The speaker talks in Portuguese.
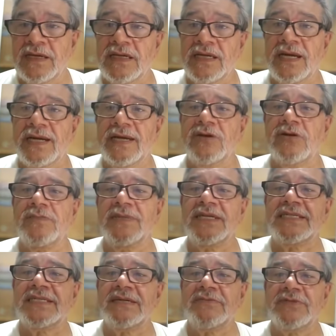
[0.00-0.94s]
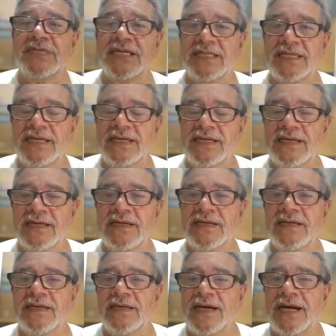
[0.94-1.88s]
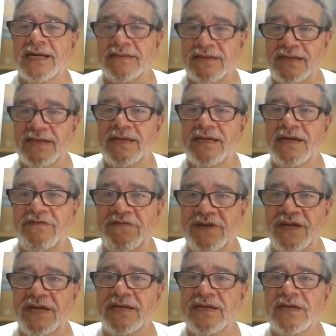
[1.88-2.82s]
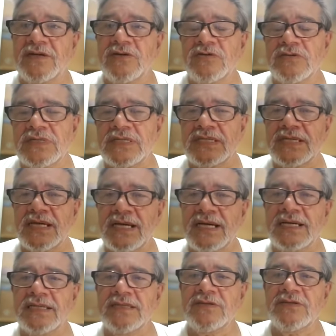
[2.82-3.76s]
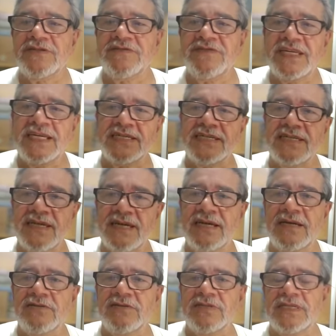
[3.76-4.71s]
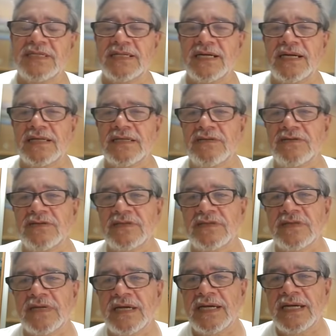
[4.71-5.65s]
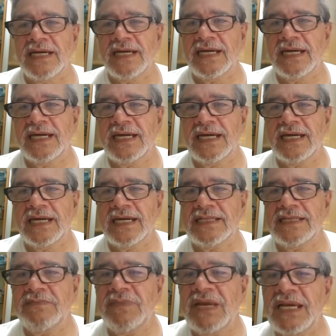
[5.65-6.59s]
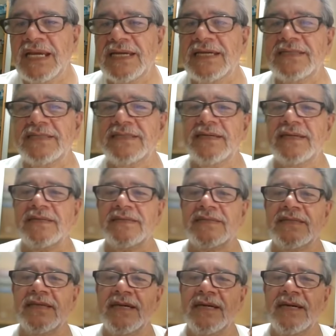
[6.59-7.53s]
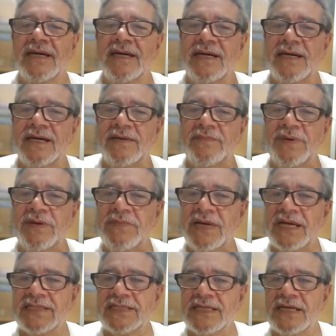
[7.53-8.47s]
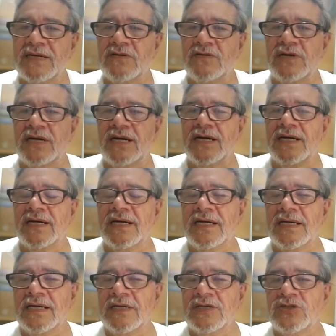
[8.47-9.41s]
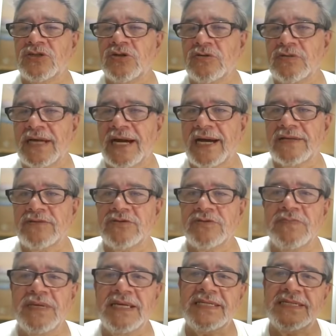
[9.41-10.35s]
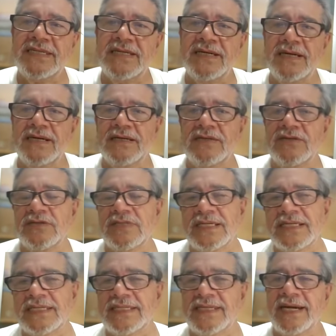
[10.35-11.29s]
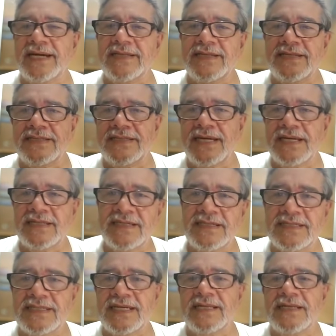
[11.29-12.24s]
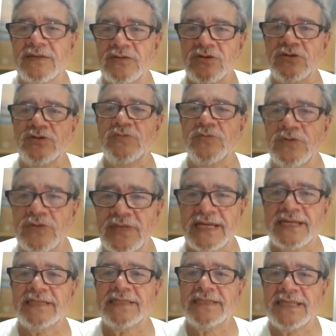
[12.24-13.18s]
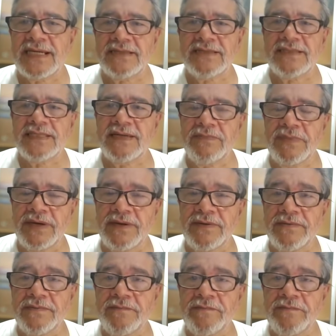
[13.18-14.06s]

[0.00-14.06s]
E aí começamos a ter, a ter, a ver os escândalos financeiros, escândalos é, de milícias, é, premiação a soldados milicianos, etc, etc, etc, que todo mundo está cansado de saber.